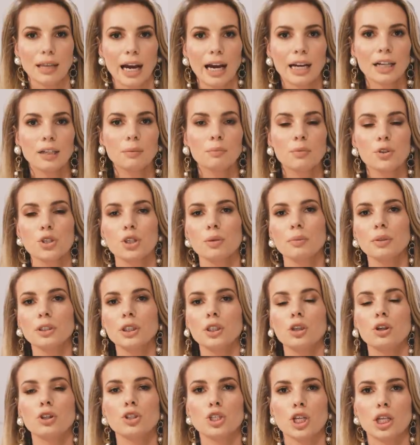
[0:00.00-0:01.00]
Tak, możemy
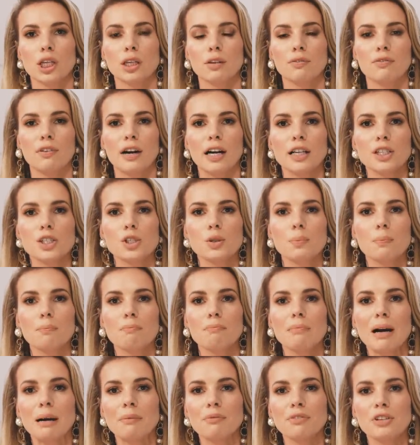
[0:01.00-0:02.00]
tego oczekiwać.
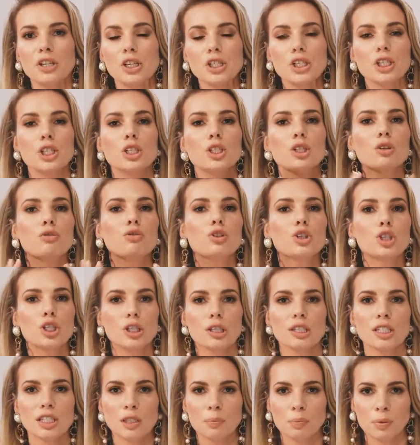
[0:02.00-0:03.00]
Mam wrażenie, że
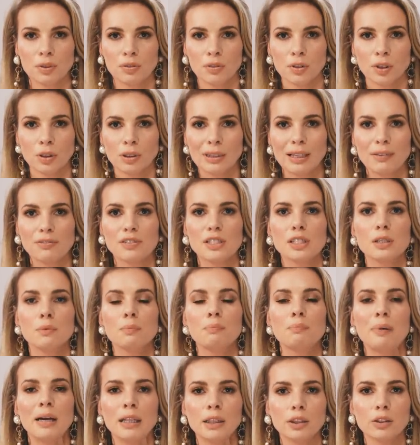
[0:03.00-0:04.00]
wszyscy podwykonawcy
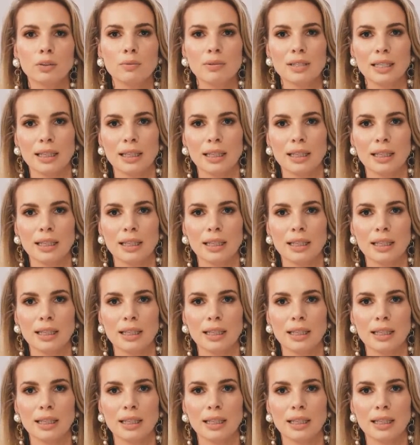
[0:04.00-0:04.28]
będą